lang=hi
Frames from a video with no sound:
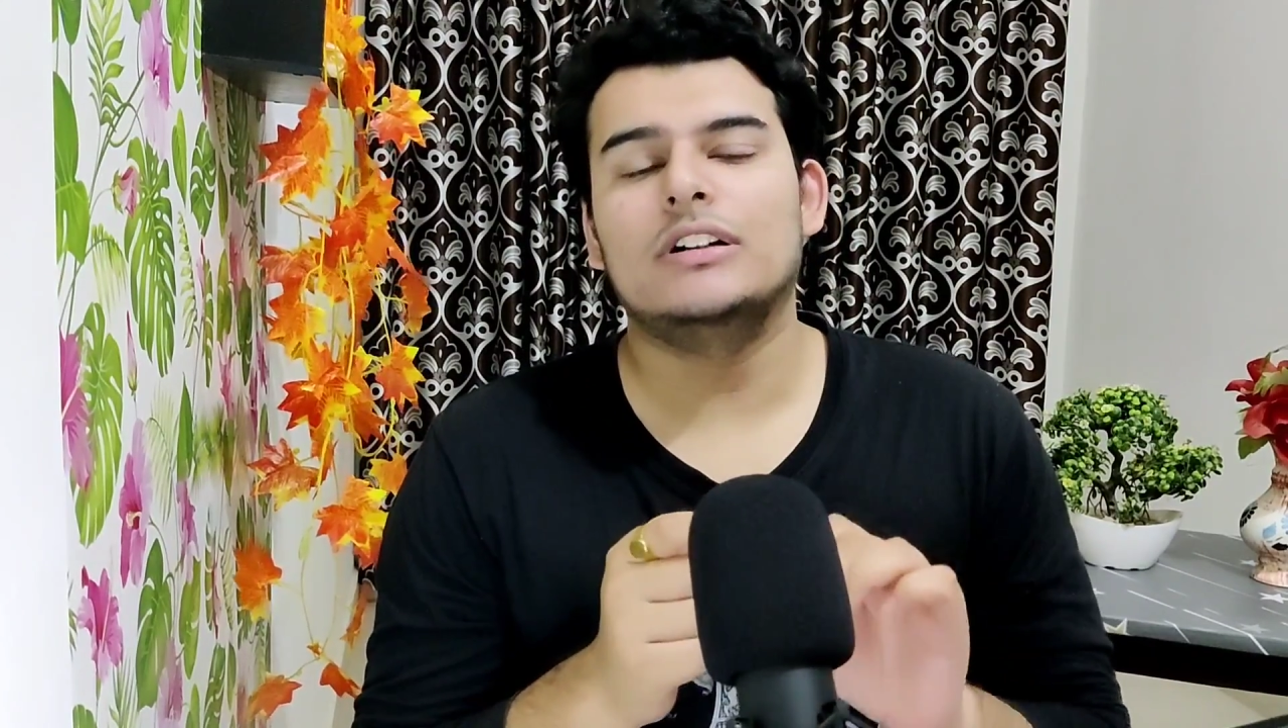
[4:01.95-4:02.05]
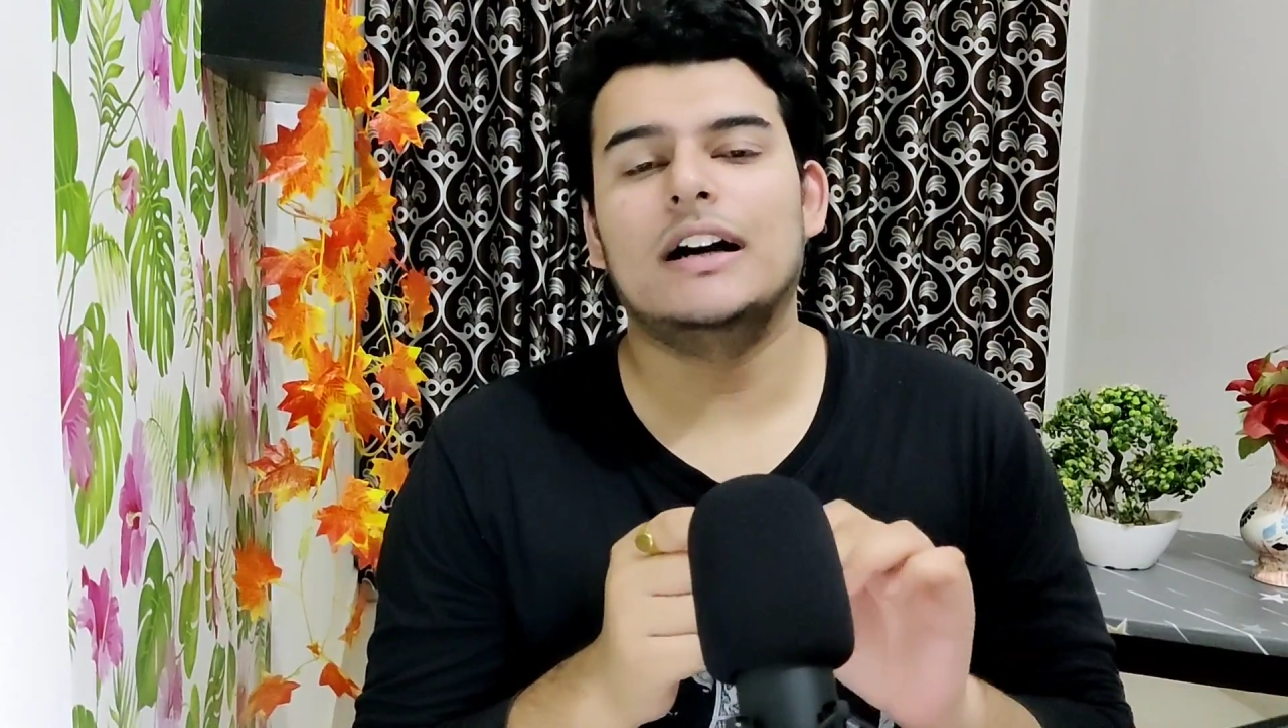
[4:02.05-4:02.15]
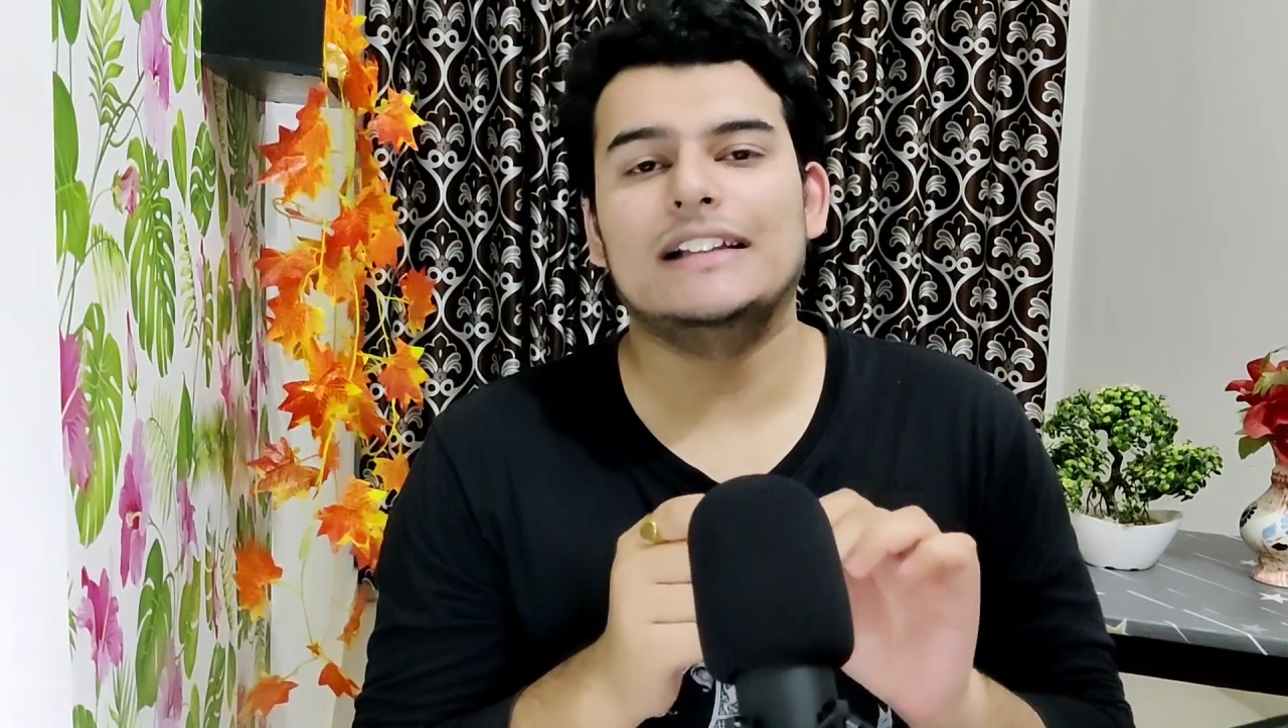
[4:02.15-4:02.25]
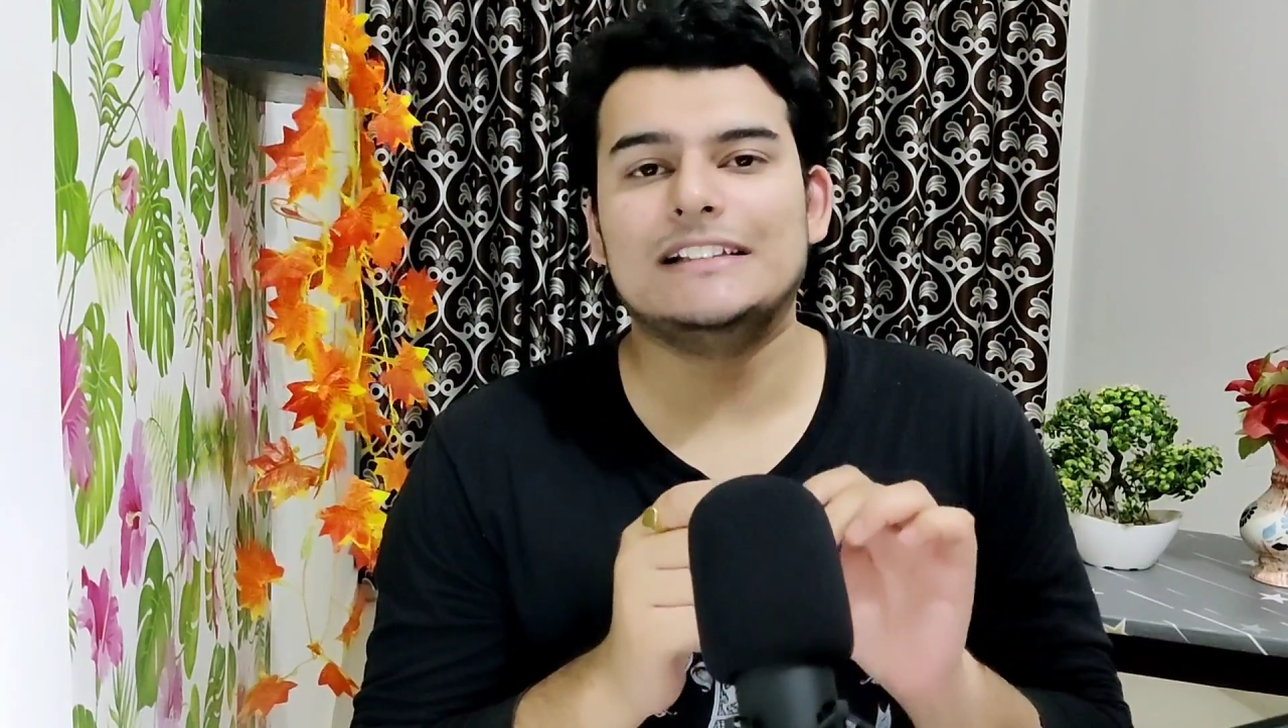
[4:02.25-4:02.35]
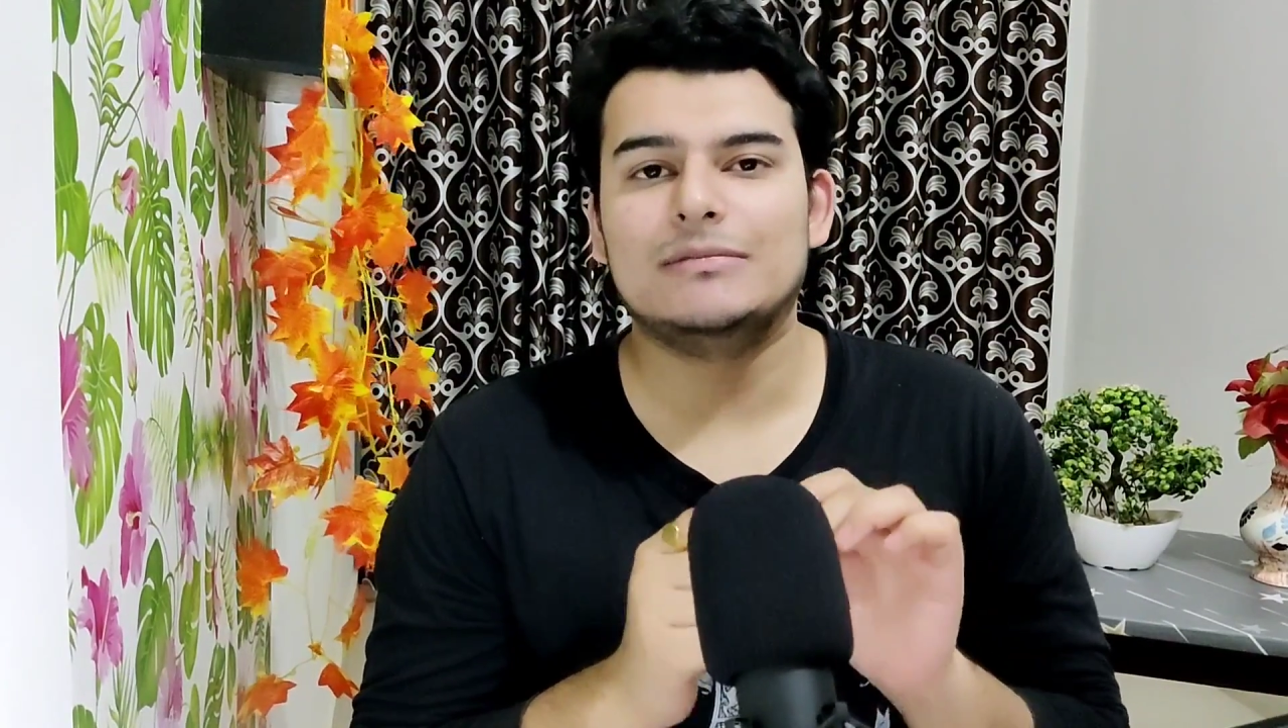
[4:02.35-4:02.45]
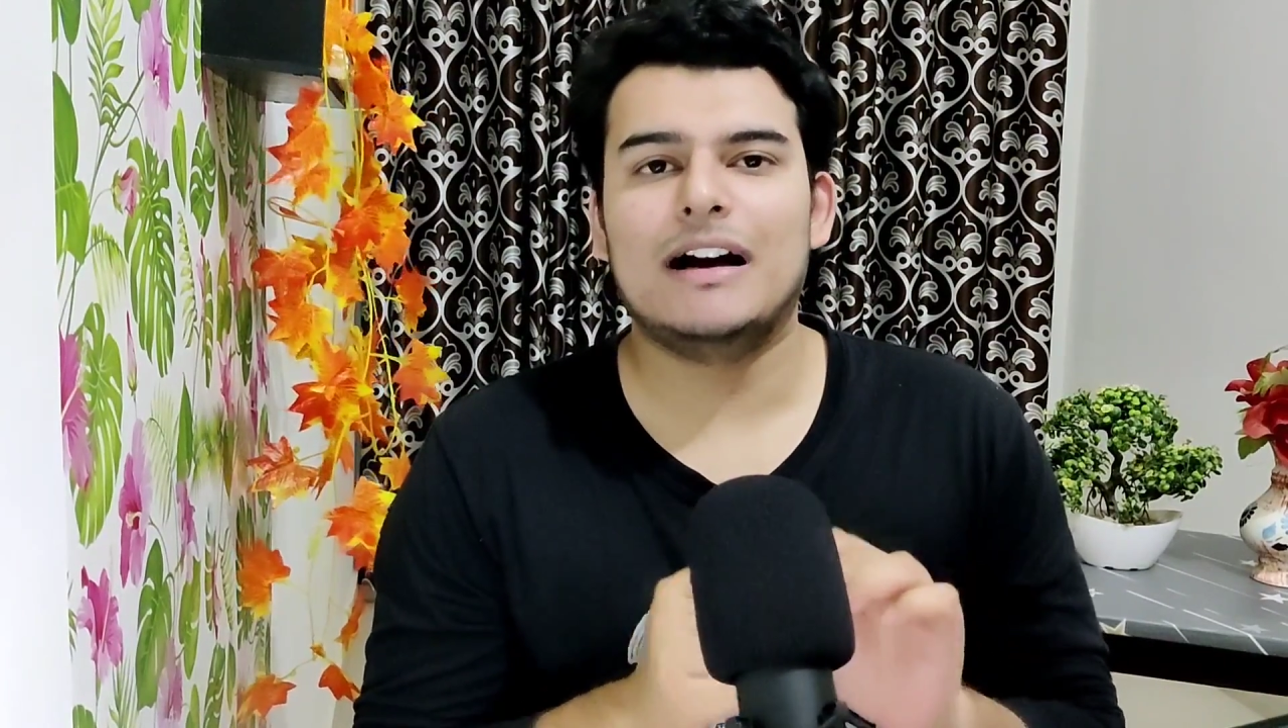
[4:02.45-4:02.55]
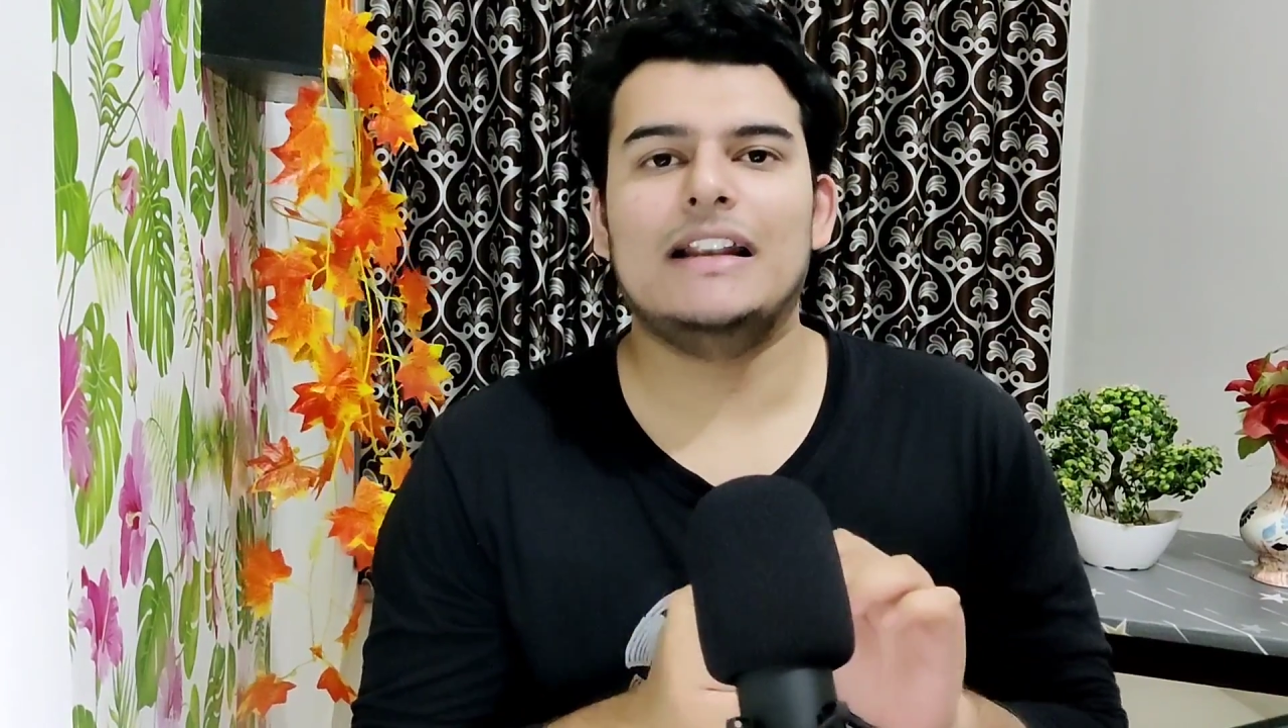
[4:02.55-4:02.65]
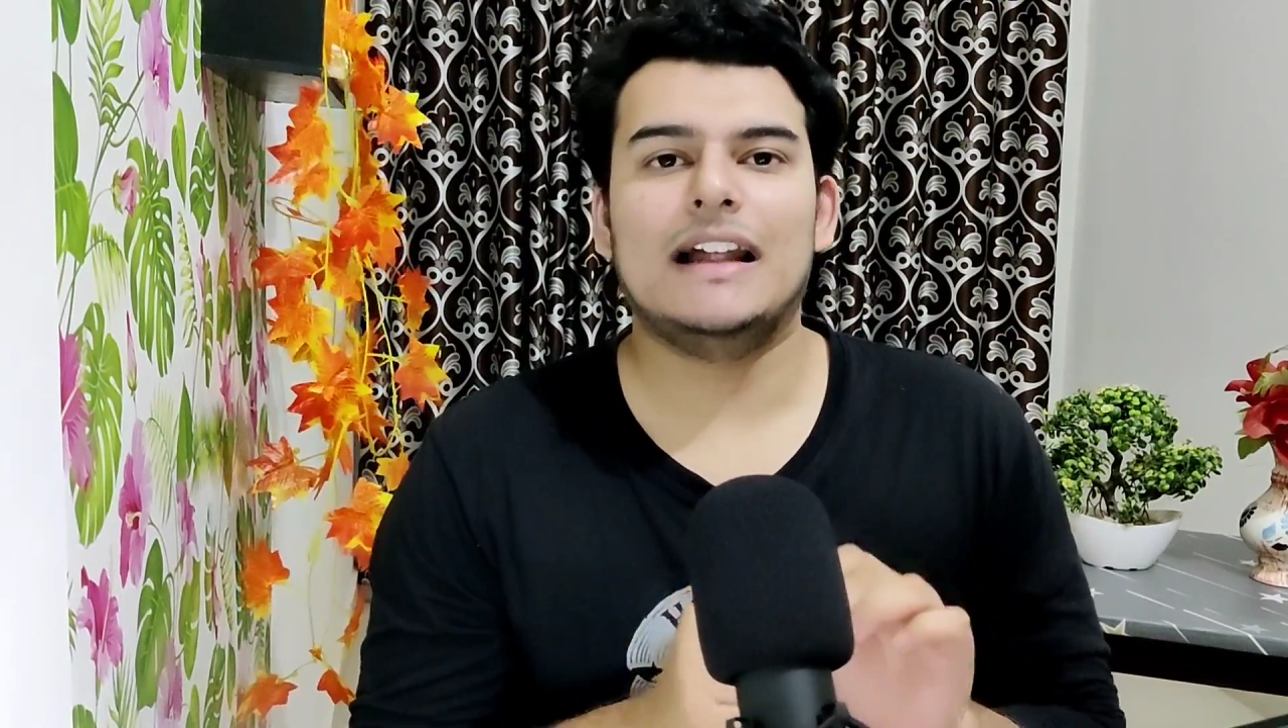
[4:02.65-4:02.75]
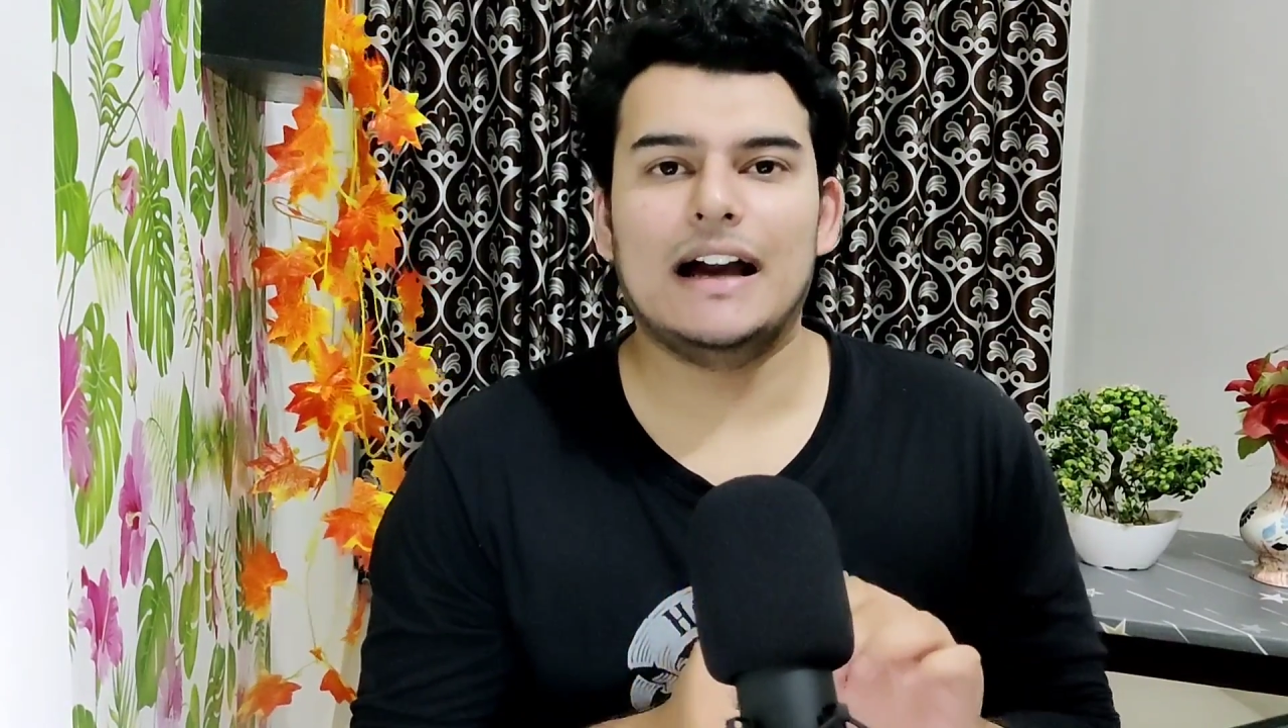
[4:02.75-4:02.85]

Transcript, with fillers: का इस्तेमाल